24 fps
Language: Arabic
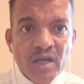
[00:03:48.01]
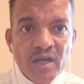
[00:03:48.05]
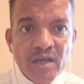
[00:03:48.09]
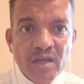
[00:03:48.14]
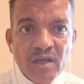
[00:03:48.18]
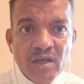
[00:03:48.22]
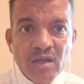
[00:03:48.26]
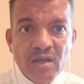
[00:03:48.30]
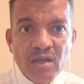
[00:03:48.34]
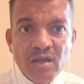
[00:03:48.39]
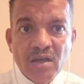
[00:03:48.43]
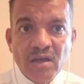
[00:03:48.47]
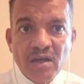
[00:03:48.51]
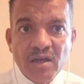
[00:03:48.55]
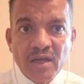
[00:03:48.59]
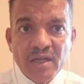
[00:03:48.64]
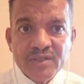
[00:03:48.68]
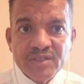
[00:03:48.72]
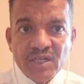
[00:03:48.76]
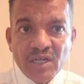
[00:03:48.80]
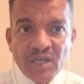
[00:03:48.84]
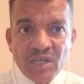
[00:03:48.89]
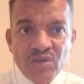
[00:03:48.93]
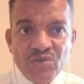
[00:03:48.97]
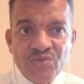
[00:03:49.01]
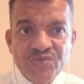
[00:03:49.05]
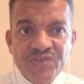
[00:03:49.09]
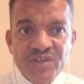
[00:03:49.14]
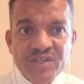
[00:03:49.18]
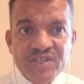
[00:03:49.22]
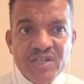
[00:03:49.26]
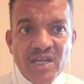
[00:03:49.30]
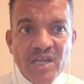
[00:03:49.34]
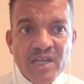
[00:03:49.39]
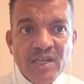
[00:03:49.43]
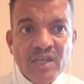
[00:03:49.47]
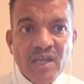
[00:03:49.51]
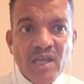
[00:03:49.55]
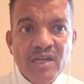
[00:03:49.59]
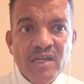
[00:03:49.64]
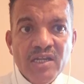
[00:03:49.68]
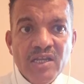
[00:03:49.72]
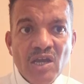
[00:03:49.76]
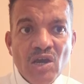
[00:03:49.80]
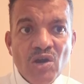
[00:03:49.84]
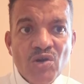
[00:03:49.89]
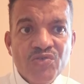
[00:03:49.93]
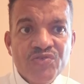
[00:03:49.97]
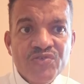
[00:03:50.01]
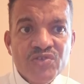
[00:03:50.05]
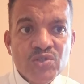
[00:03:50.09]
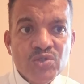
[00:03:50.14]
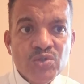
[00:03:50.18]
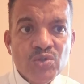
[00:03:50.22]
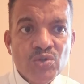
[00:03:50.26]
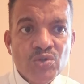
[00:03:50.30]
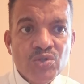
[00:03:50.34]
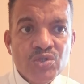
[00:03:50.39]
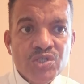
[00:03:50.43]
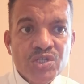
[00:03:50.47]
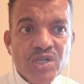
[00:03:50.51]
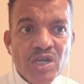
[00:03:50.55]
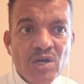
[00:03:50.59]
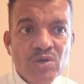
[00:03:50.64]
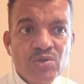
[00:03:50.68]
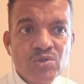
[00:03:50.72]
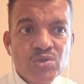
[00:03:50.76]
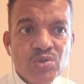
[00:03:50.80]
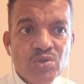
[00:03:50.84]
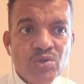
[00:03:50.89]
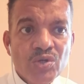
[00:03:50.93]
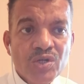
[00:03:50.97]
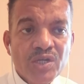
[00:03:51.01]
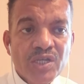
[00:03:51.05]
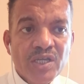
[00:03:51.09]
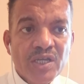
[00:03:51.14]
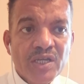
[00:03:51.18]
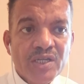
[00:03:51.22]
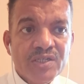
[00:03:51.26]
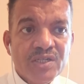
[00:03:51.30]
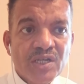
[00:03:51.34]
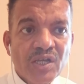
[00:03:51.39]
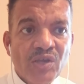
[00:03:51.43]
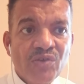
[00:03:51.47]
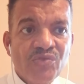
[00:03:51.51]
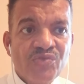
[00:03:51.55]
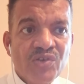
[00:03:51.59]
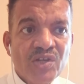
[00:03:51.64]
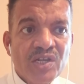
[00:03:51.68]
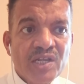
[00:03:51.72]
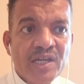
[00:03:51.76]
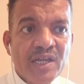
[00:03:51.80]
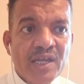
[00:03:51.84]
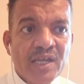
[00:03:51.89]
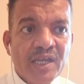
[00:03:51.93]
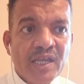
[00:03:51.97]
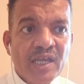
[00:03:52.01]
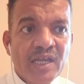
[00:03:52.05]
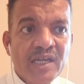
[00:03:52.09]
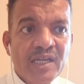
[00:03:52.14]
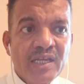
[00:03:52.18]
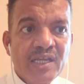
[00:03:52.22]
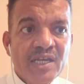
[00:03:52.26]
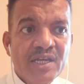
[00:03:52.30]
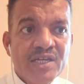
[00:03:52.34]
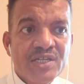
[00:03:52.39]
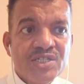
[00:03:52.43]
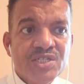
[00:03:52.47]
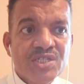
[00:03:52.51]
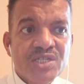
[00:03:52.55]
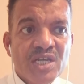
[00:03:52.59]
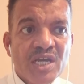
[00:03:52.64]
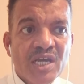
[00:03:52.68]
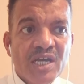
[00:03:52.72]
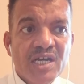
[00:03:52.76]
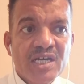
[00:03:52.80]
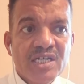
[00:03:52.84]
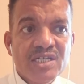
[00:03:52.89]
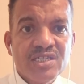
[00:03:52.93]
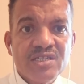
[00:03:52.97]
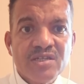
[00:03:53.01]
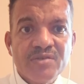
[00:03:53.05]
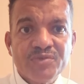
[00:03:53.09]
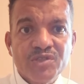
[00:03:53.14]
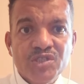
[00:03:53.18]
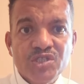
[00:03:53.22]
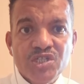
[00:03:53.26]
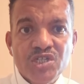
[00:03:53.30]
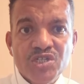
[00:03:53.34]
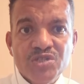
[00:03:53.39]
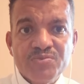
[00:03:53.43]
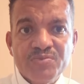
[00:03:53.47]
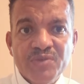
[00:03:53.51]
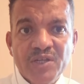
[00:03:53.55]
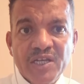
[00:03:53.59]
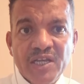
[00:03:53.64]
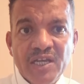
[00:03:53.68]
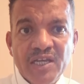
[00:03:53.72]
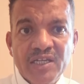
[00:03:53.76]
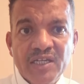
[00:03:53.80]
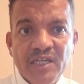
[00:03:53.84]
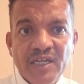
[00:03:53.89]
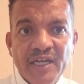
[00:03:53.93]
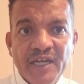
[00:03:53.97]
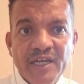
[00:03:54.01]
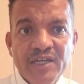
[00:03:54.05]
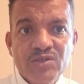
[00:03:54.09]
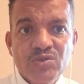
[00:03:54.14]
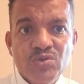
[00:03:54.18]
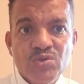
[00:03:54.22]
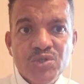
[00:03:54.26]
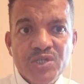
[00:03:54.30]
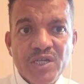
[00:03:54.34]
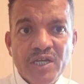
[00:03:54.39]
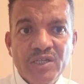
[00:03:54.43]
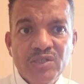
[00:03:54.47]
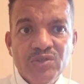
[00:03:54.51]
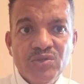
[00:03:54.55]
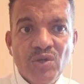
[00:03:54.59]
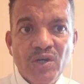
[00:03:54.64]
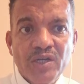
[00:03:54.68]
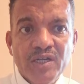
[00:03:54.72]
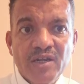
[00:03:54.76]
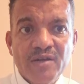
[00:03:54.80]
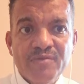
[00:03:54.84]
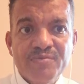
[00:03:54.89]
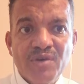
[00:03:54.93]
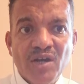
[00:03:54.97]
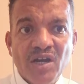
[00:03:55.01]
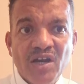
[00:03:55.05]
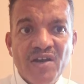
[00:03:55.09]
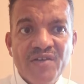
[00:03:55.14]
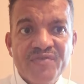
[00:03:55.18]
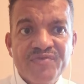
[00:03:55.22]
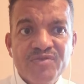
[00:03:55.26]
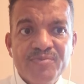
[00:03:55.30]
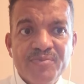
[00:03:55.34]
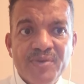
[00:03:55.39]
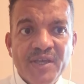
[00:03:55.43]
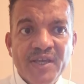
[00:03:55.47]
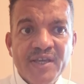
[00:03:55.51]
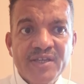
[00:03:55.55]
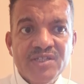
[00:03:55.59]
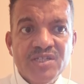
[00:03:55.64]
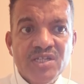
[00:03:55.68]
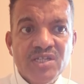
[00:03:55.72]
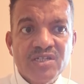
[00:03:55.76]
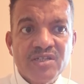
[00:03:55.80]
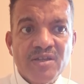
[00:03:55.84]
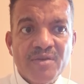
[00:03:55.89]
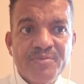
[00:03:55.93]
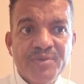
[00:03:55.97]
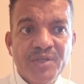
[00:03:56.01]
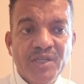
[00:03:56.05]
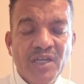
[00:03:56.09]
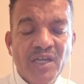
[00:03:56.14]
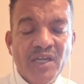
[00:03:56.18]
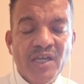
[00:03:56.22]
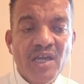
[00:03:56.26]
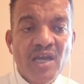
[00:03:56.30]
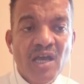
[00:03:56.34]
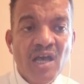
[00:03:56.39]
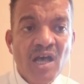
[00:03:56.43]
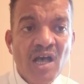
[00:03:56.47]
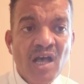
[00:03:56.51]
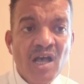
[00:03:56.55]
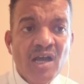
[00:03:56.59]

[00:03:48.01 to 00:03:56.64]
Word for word: آه، التكيفات هيكلية أو فيزيولوجية أو سلوكية التكيفات الهيكلية أجزاء خاصة من جسم الكائن الحي تساعده على البقاء في بيئته الطبيعية